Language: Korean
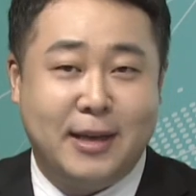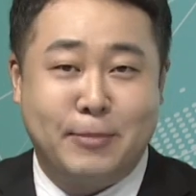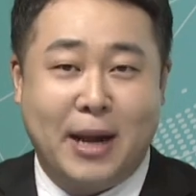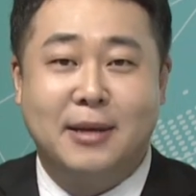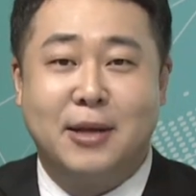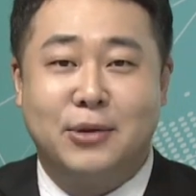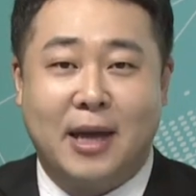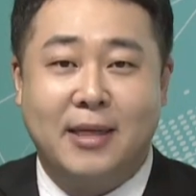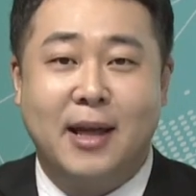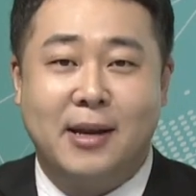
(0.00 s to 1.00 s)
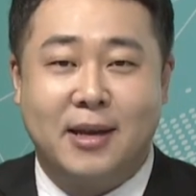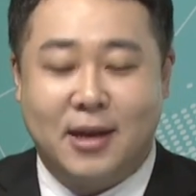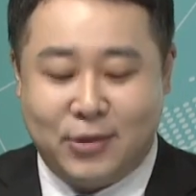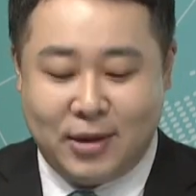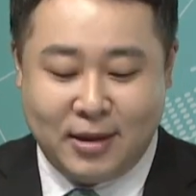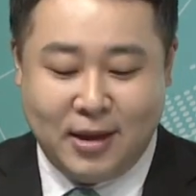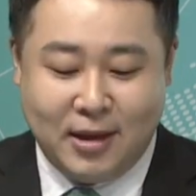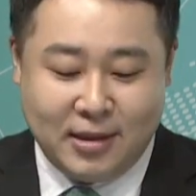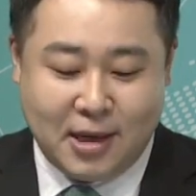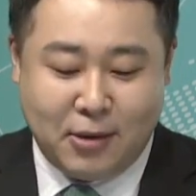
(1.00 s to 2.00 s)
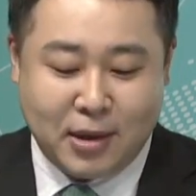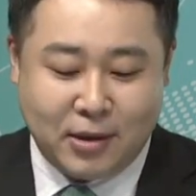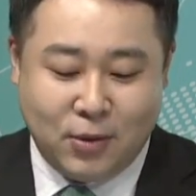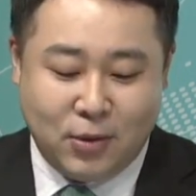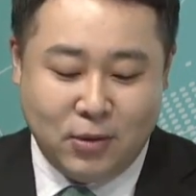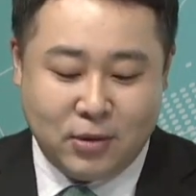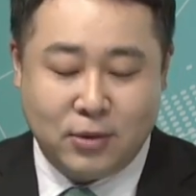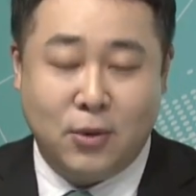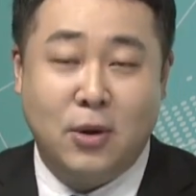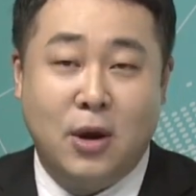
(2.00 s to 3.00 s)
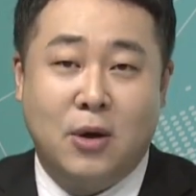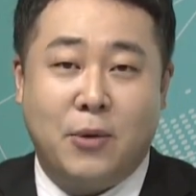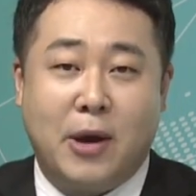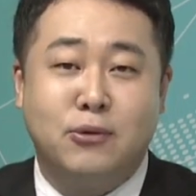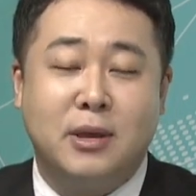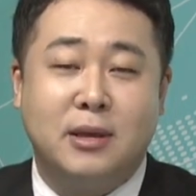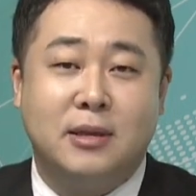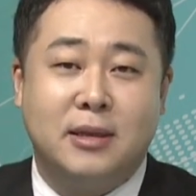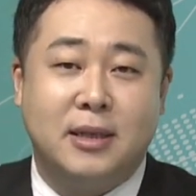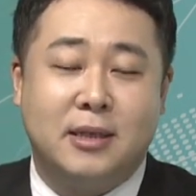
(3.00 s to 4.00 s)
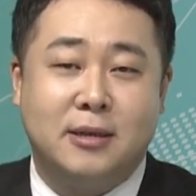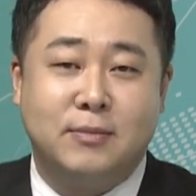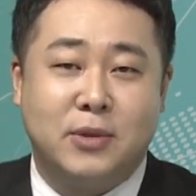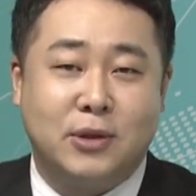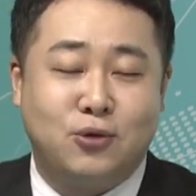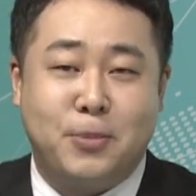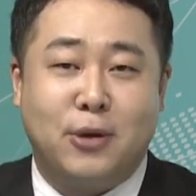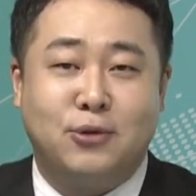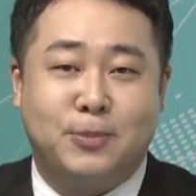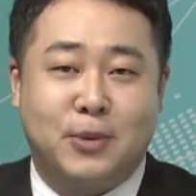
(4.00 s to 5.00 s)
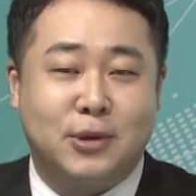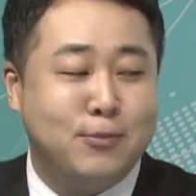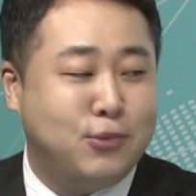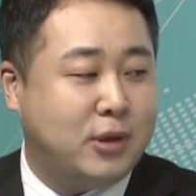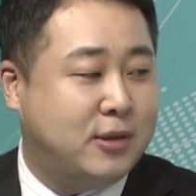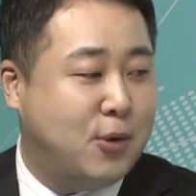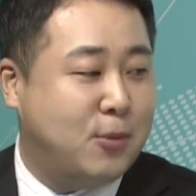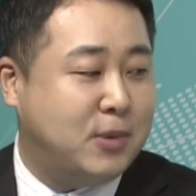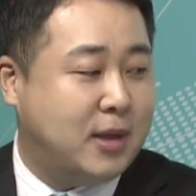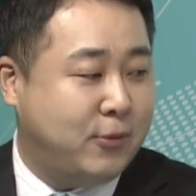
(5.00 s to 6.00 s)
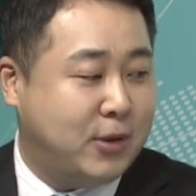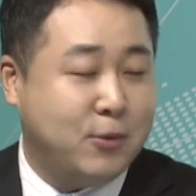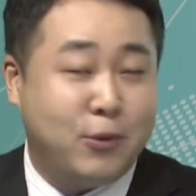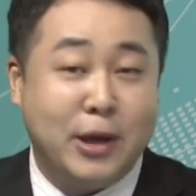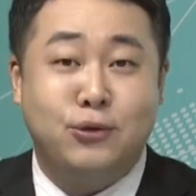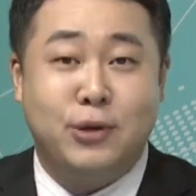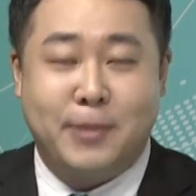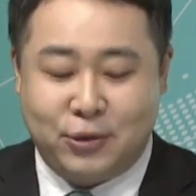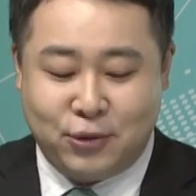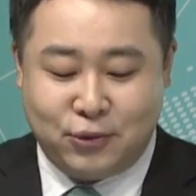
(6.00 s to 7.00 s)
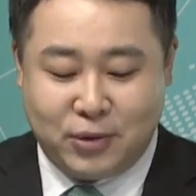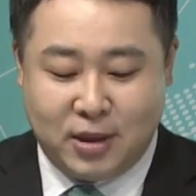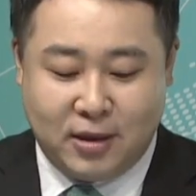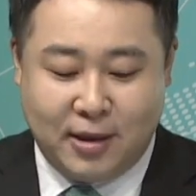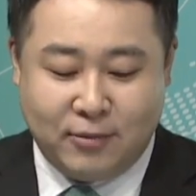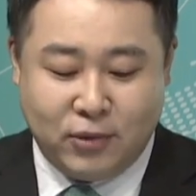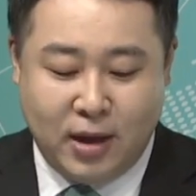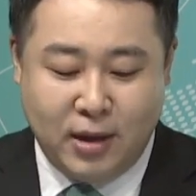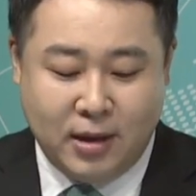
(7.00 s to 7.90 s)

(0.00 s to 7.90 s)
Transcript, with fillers: 말 그대로 옛날 얘기가 된 상황이고 그리고 외국인들이 지금 이제 쭈뼛쭈뼛 선물이 들어옵니다. 왜냐하면 환율이 음. 받쳐주고 있기 때문에.